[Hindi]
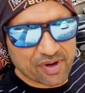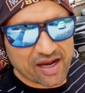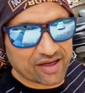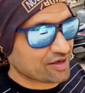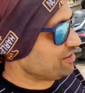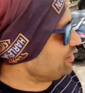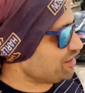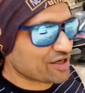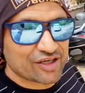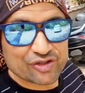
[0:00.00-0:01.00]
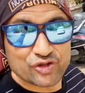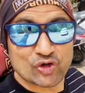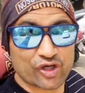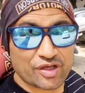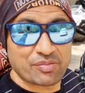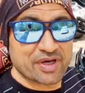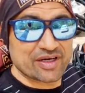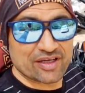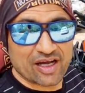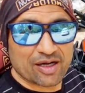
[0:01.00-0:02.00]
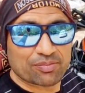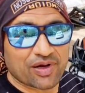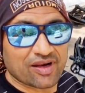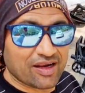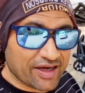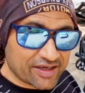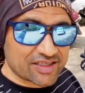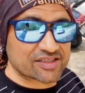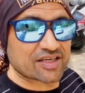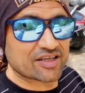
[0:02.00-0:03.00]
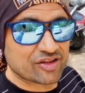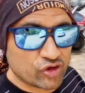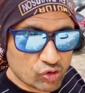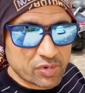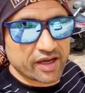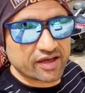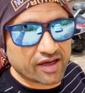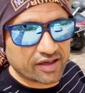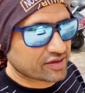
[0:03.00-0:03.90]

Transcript: बाइक जो कि मेरी अब लेटेस्ट न्यू बाइक है